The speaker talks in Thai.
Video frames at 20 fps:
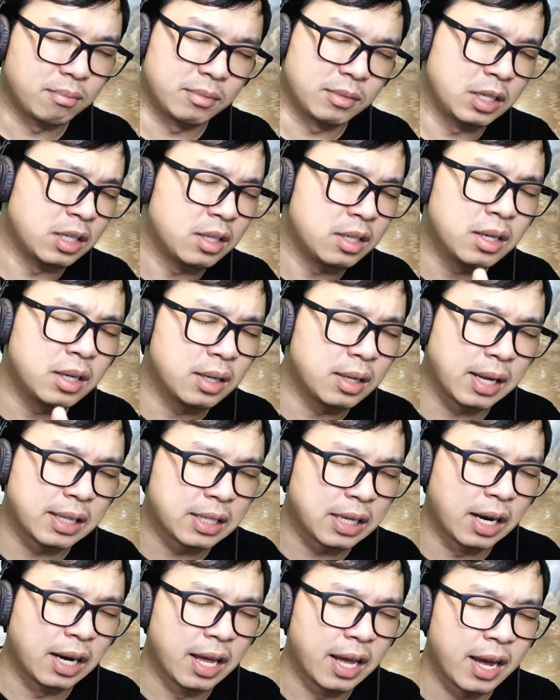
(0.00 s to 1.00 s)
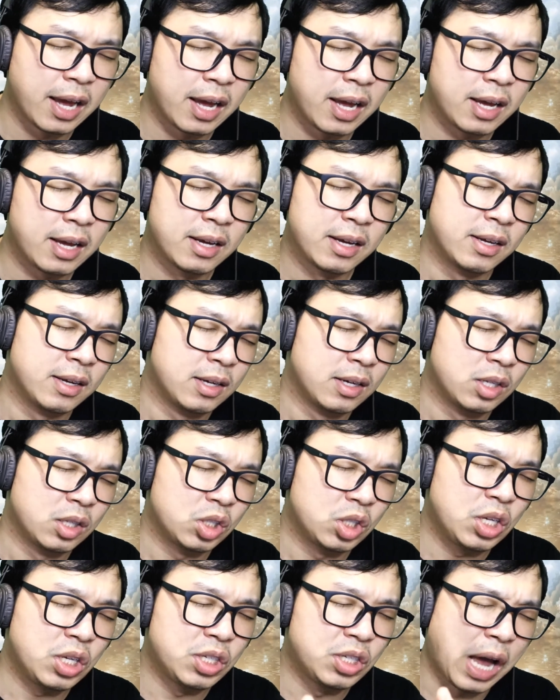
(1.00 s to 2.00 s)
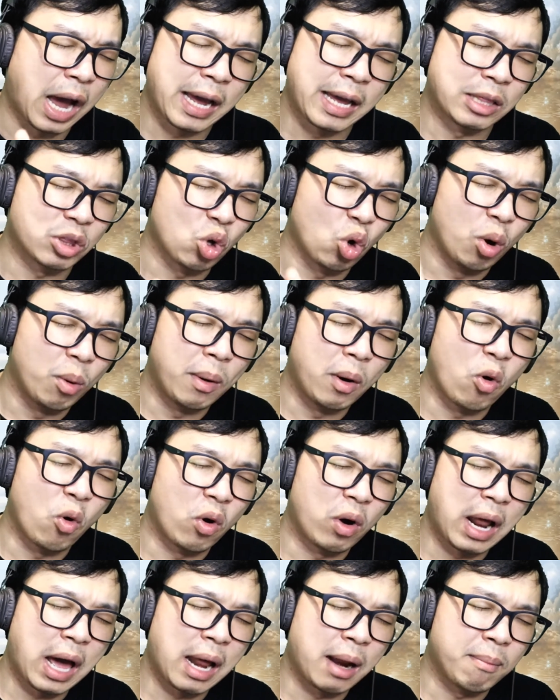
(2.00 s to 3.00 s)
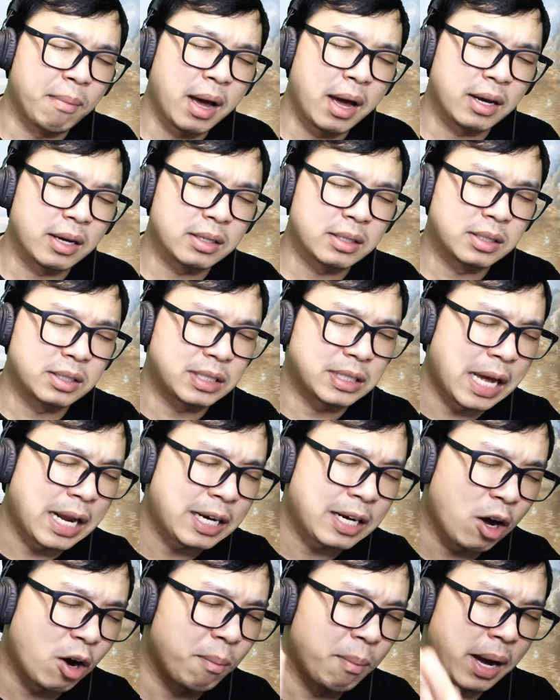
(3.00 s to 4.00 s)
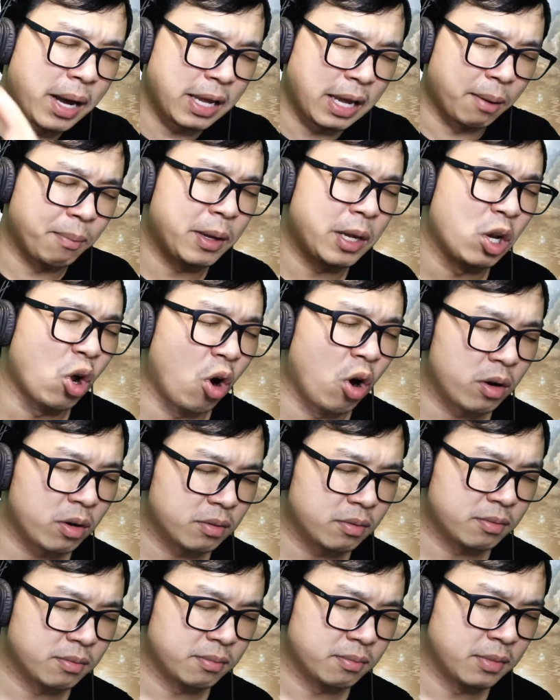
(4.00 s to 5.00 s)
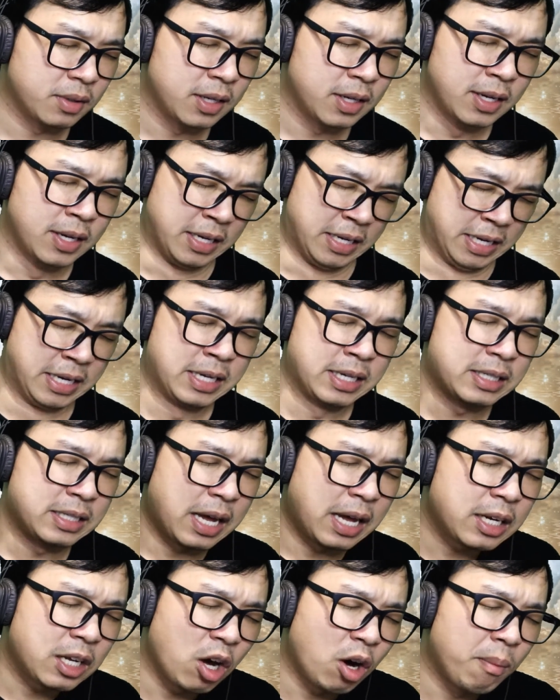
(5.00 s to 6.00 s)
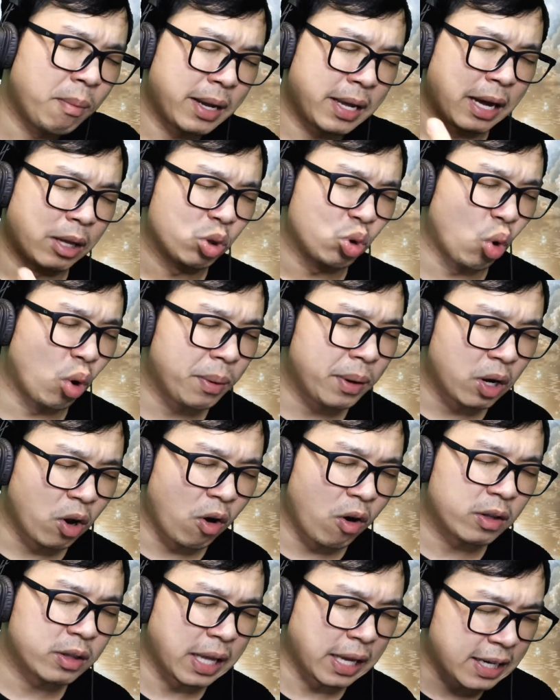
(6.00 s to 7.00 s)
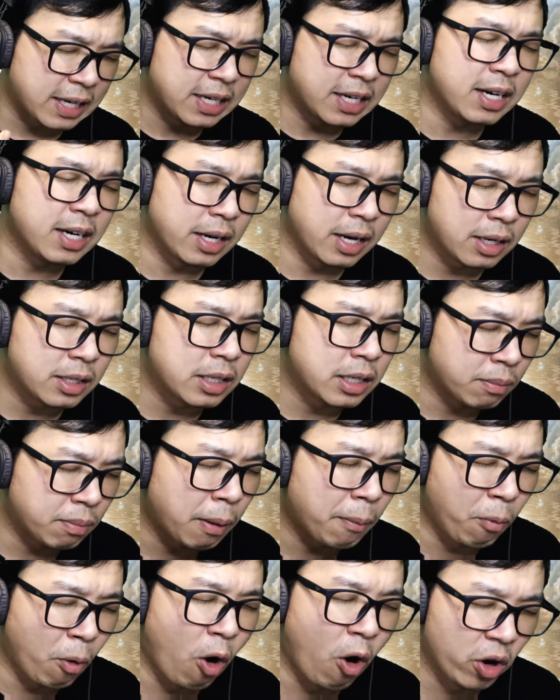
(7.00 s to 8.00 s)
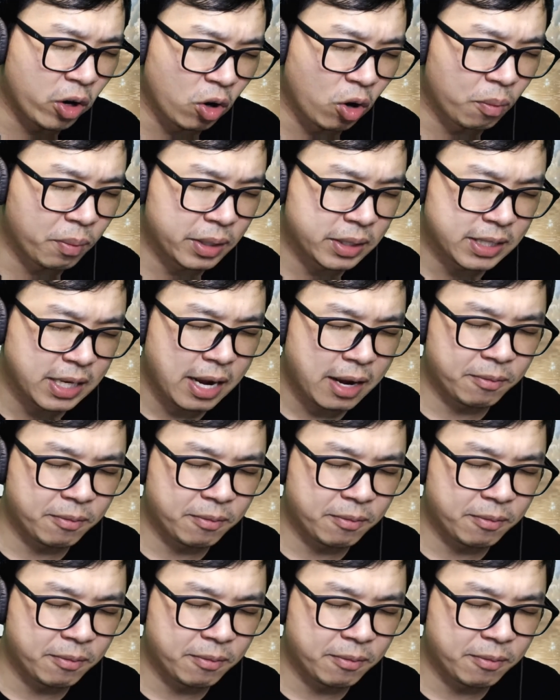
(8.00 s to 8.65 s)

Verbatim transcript: คลื่นในทะเลที่ใหญ่โตมโหฬารมากซัดเข้ามาอย่างพี่น้องซัดเข้ามาอย่างตัวพี่น้องแต่คลื่นนั้นคือพระพรของพระเจ้า